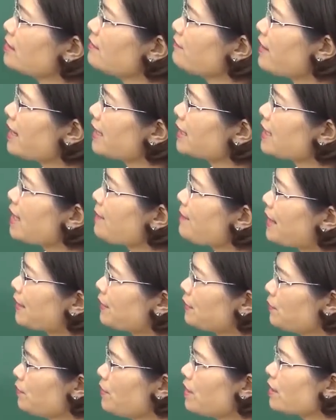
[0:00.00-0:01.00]
như vậy đáp
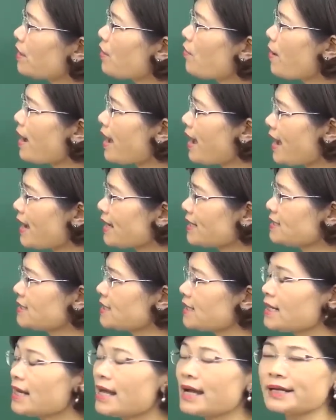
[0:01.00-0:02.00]
án đúng ở câu 2
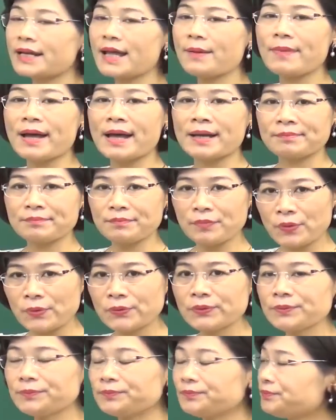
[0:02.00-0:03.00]
chính là đáp án
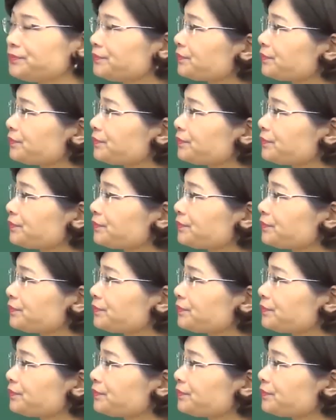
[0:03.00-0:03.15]
4